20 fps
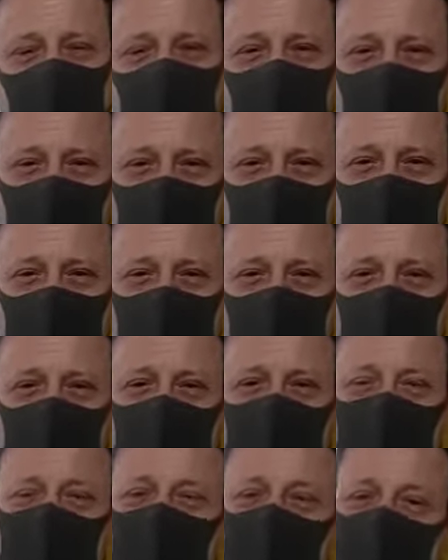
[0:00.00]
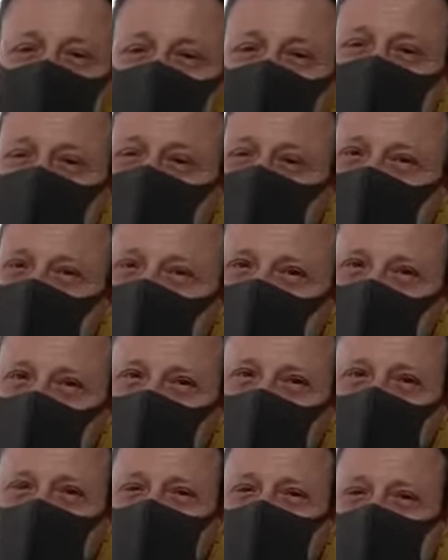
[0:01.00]
bien el tema de
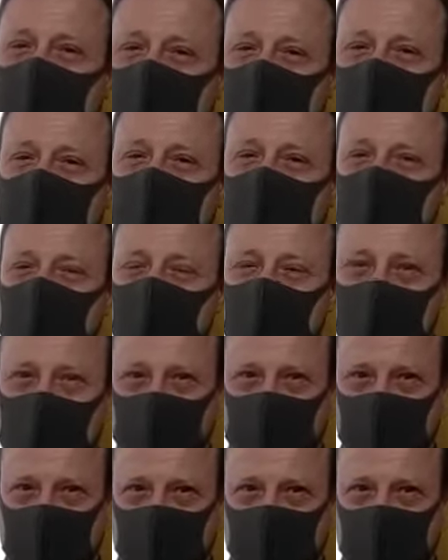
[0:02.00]
aforos de cada lugar.